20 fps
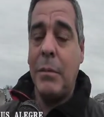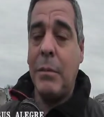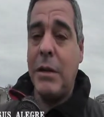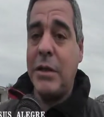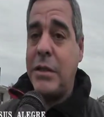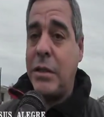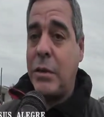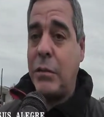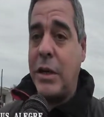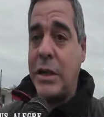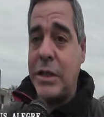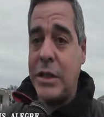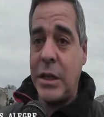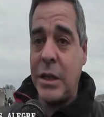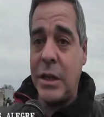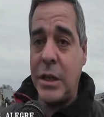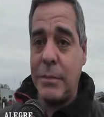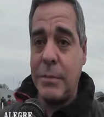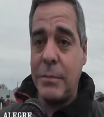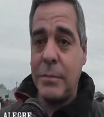va a ser una
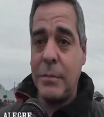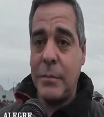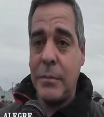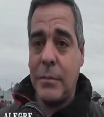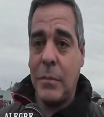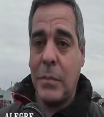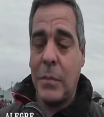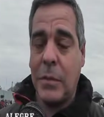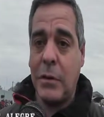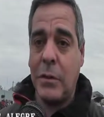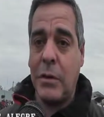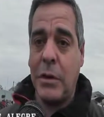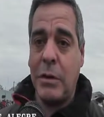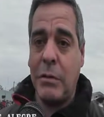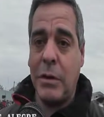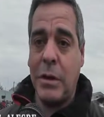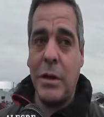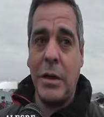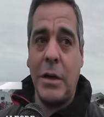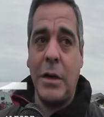cena donde
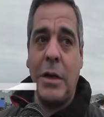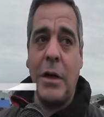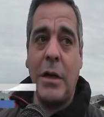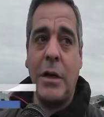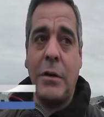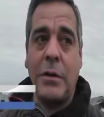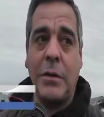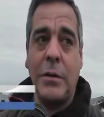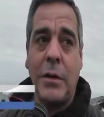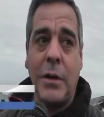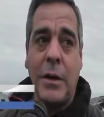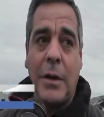va a estar el negro.